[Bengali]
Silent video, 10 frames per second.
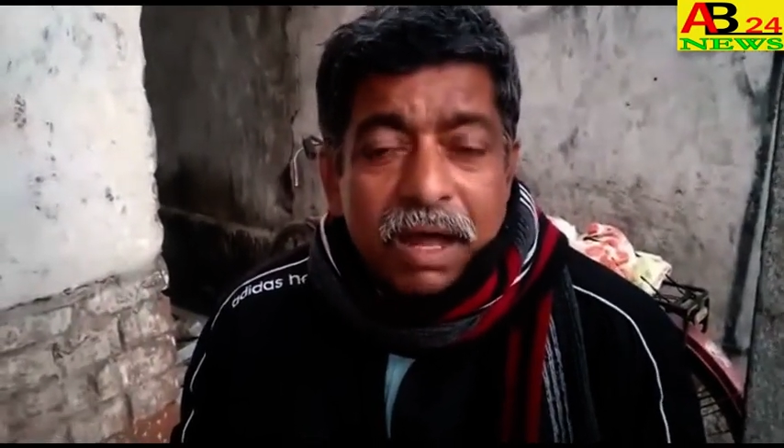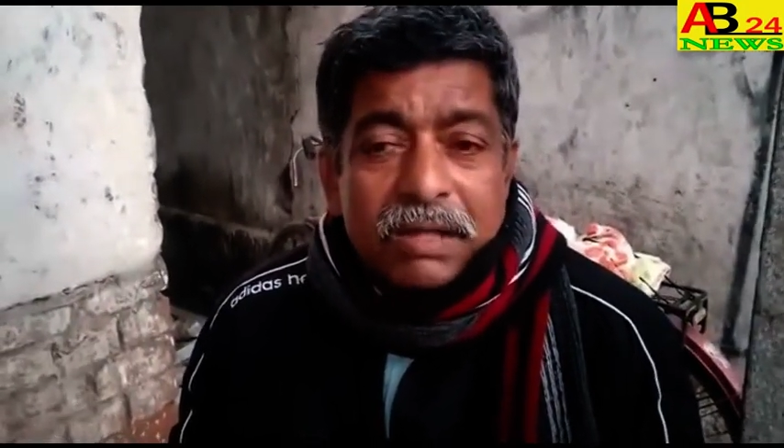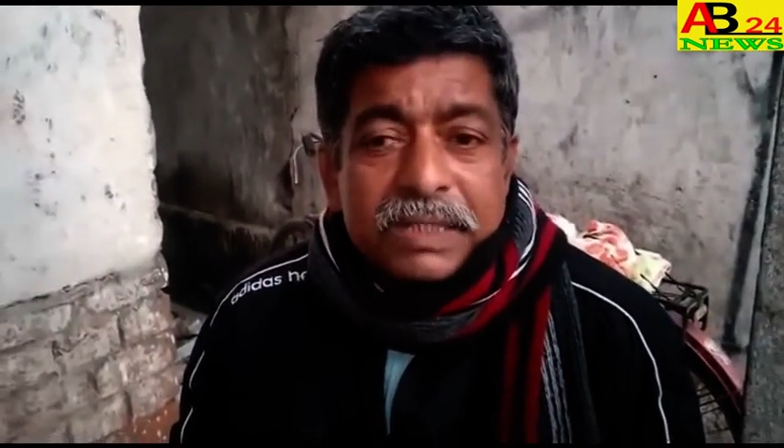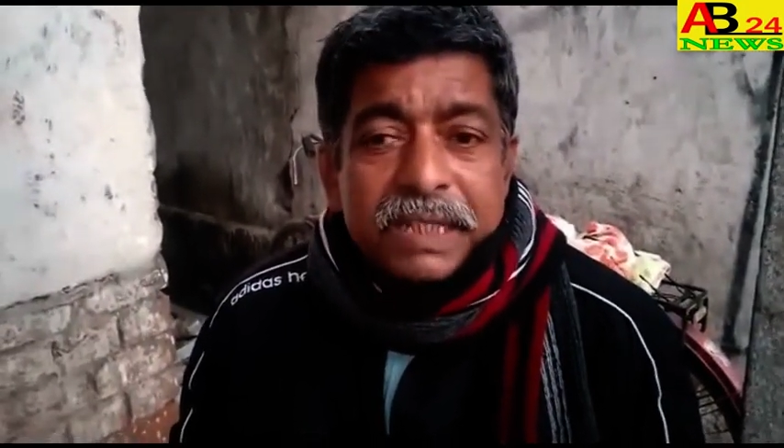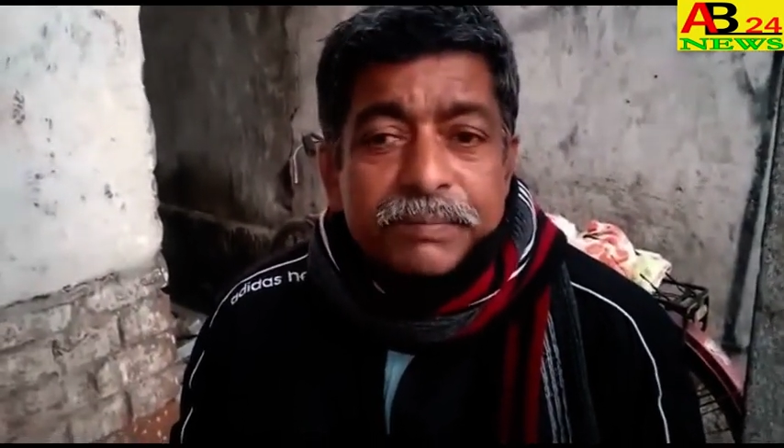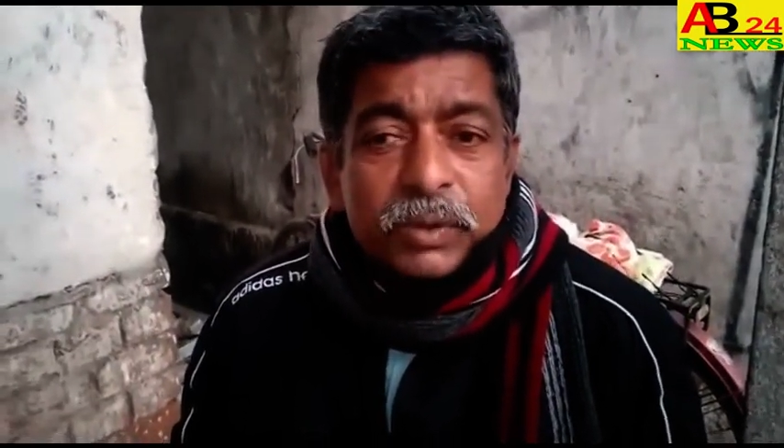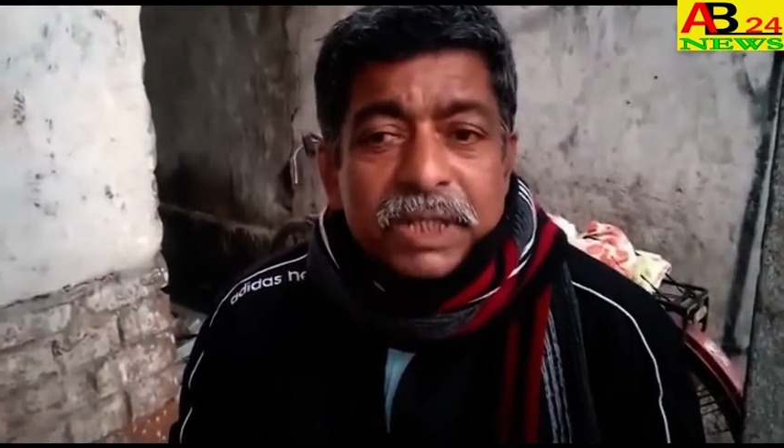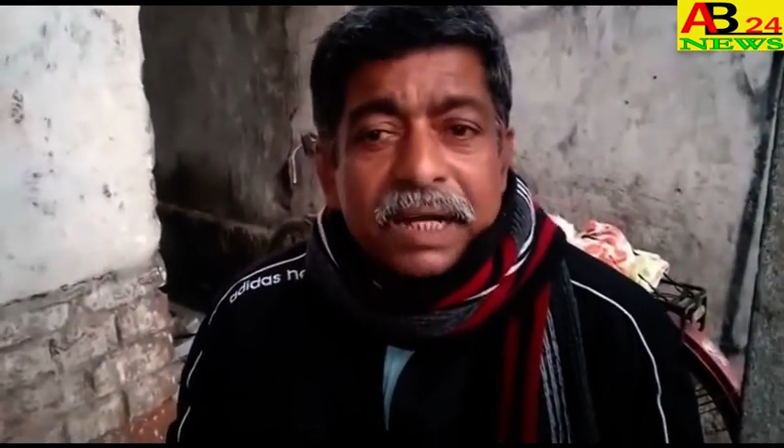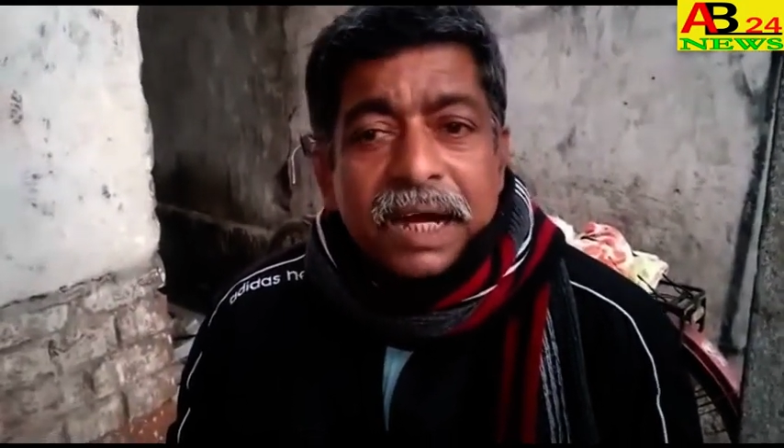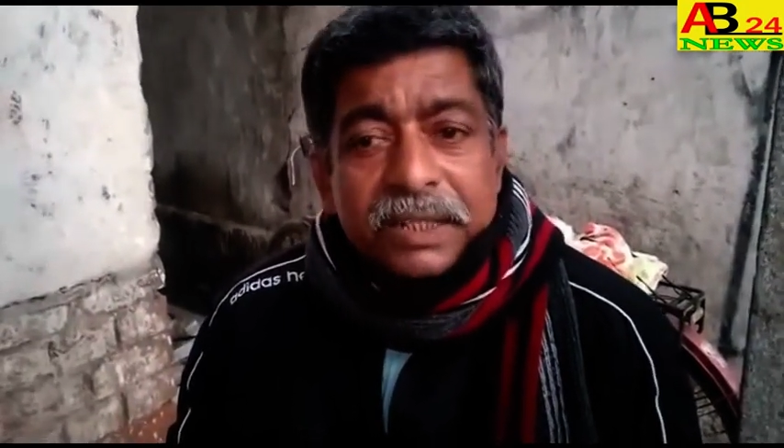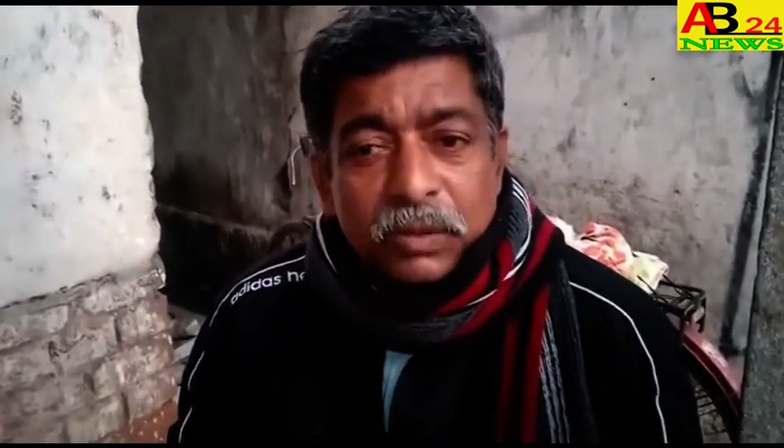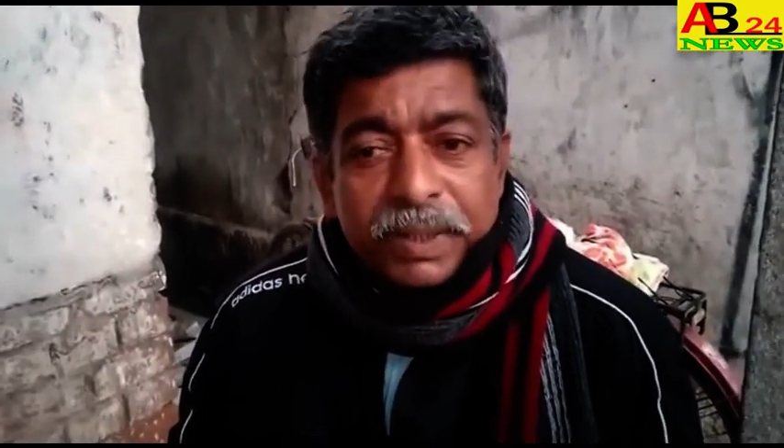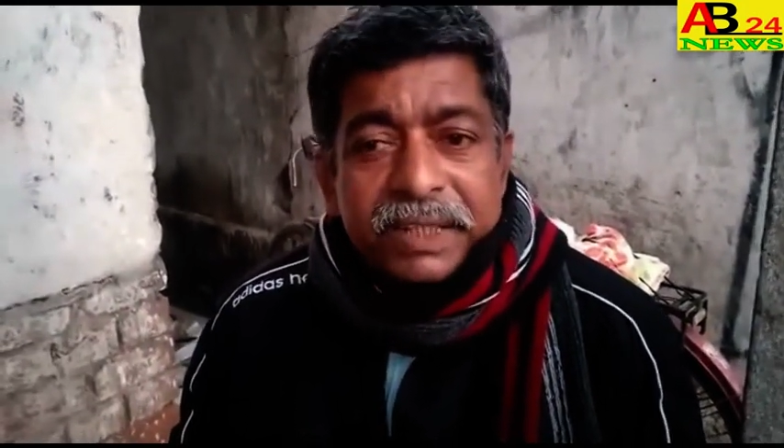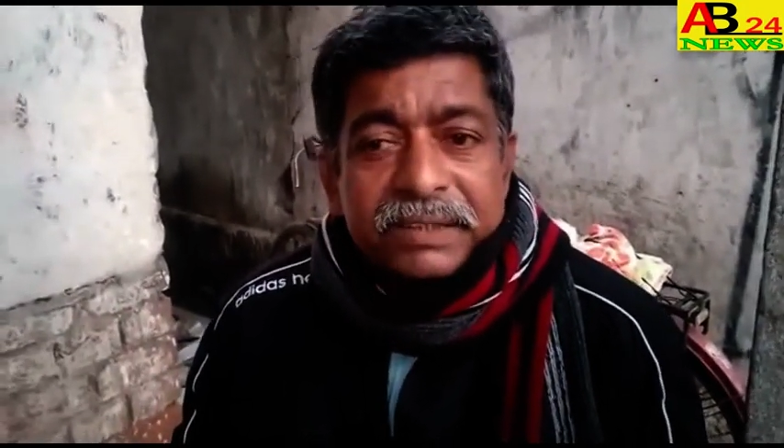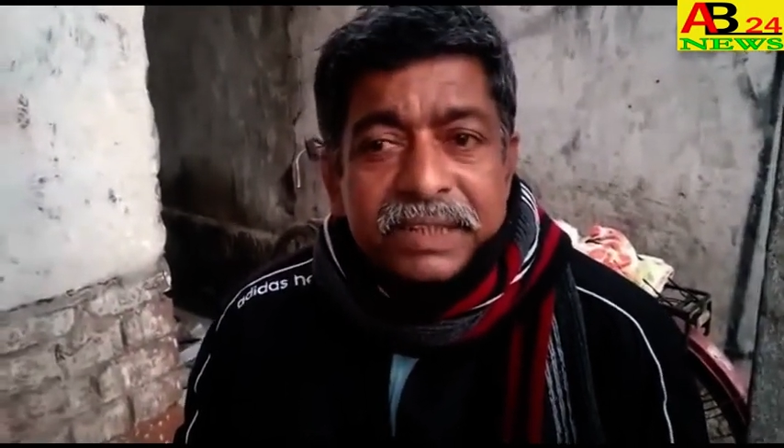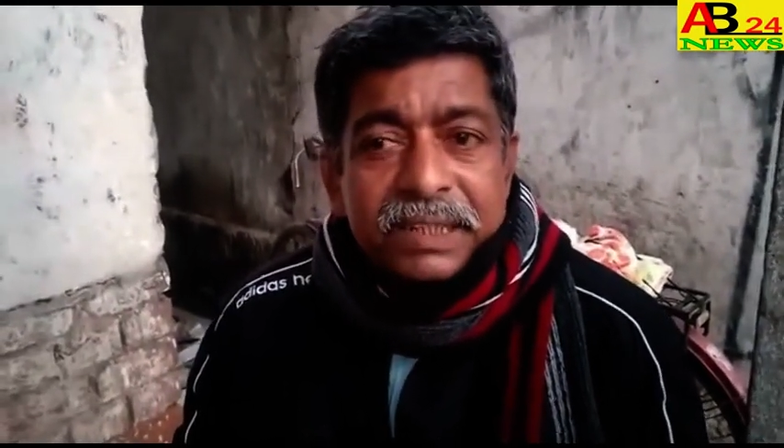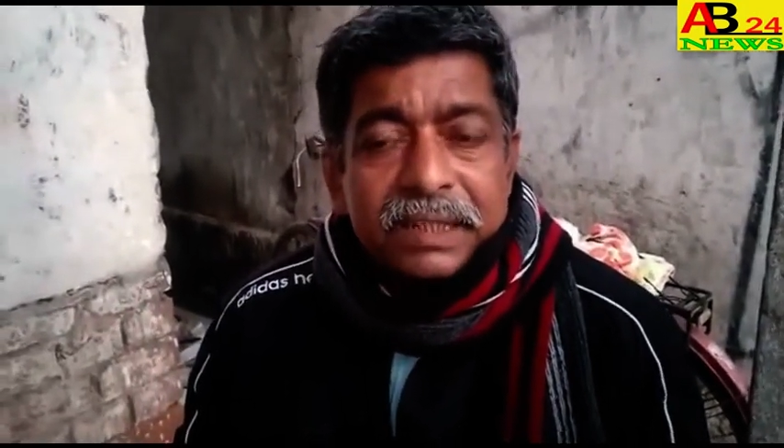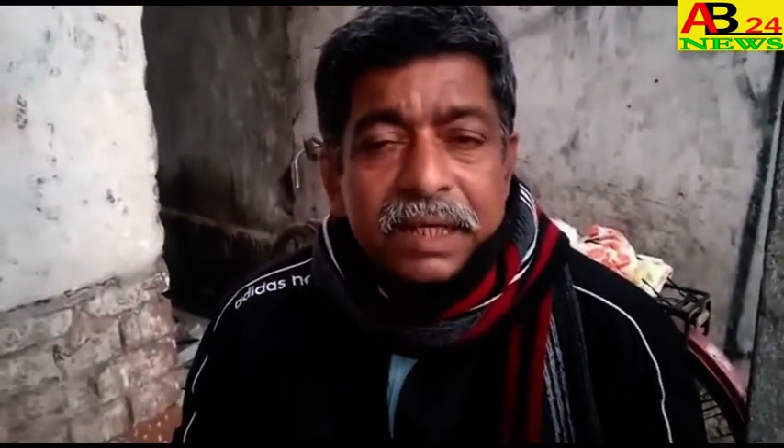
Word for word: করা হচ্ছে প্রচার গাড়িও বেরিয়েছে